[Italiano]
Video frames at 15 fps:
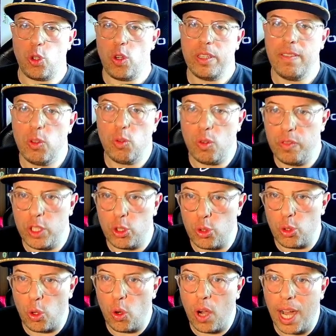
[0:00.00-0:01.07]
io avevo
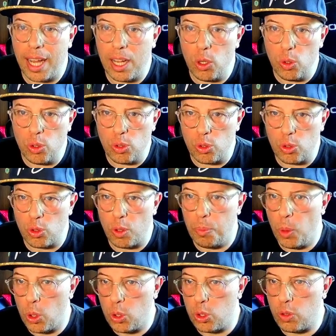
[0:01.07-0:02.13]
visto Alonso
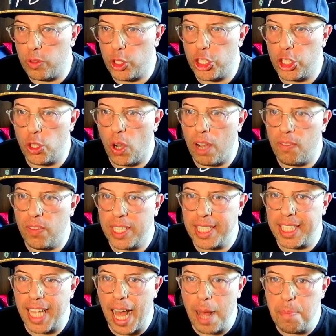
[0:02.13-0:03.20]
molto vicino a
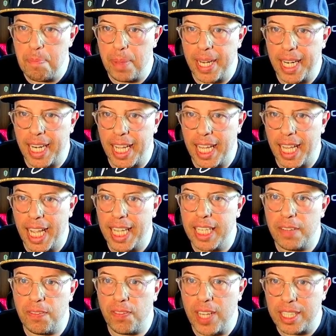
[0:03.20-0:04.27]
Verstappen in
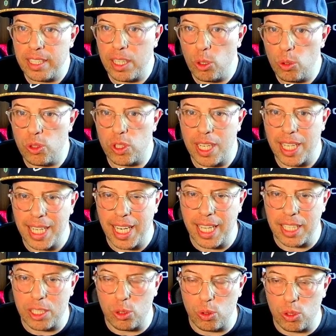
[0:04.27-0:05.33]
effetti Alonso e
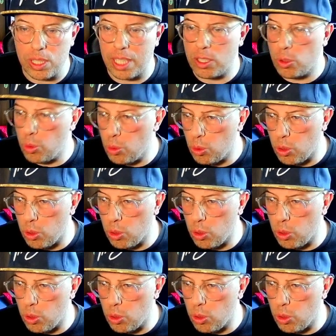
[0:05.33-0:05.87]
Leclerc sono stati tutto